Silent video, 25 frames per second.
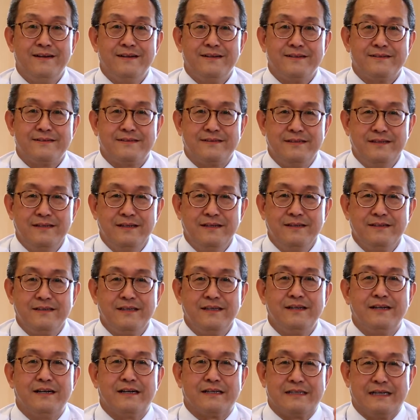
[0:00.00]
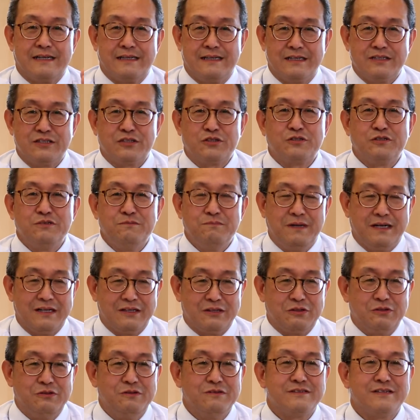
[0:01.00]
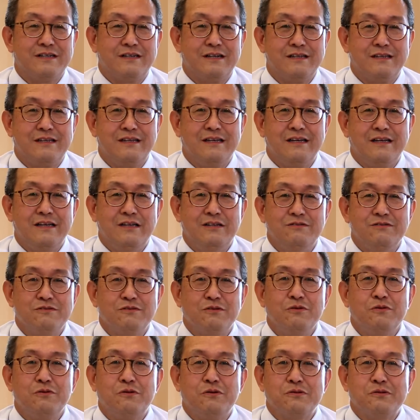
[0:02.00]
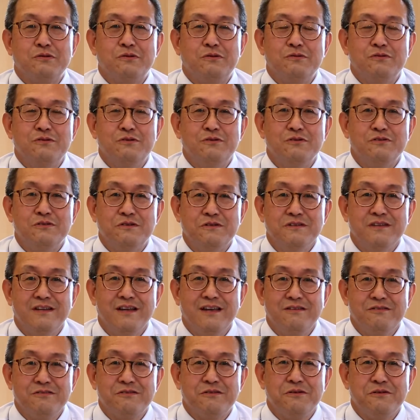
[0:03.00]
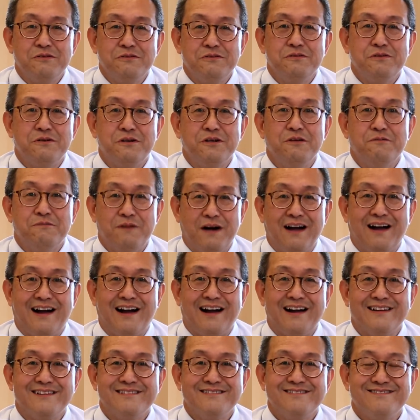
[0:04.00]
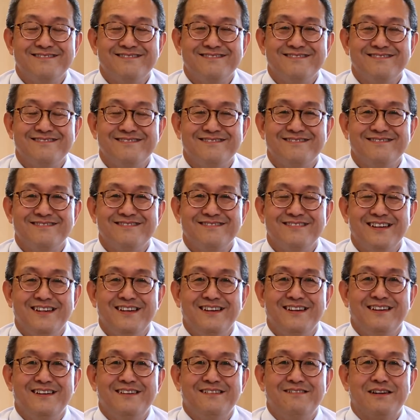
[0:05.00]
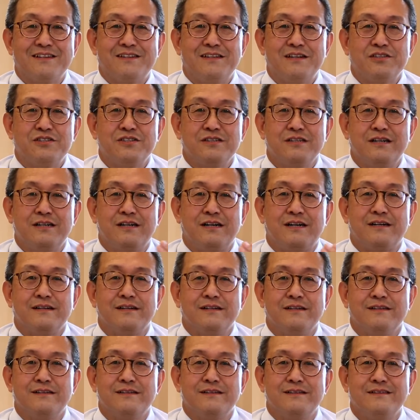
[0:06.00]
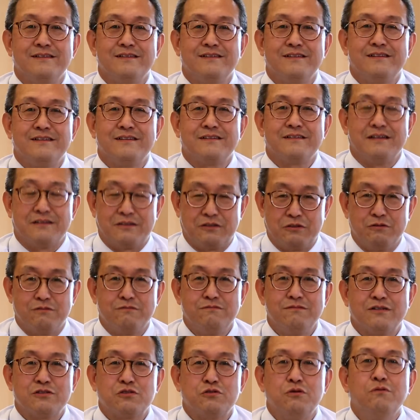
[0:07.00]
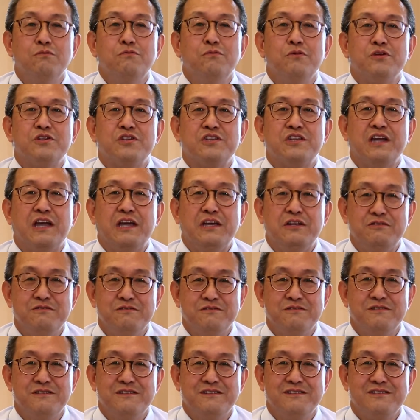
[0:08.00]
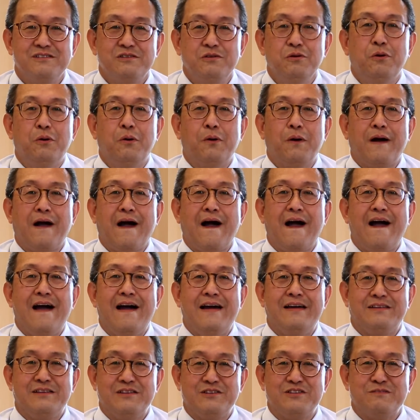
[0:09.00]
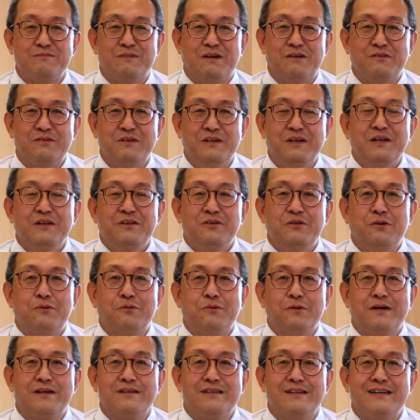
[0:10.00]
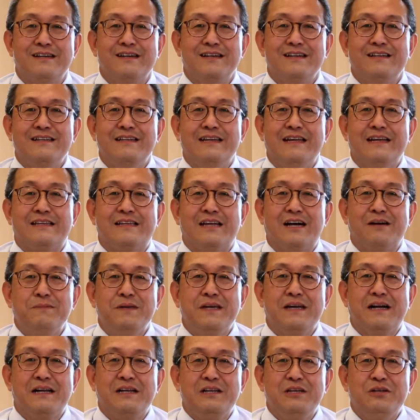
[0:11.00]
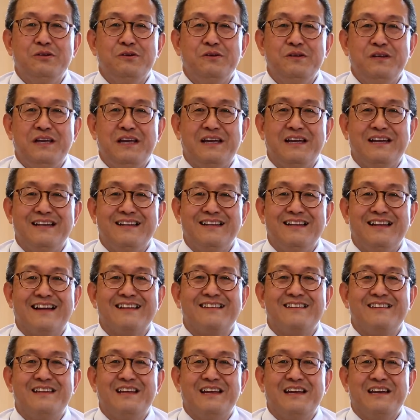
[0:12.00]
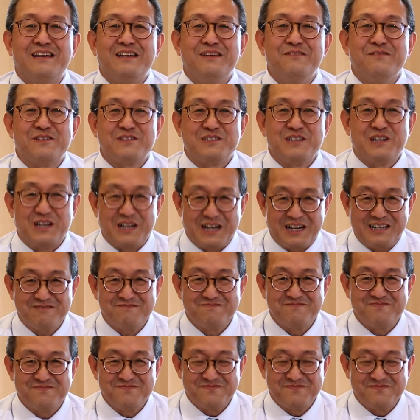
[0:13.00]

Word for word: 正義が正しく全うされているということを望んでいるというよりは私が結局は損をしていると考えてしまうどこかで妬みが理由になっていませんか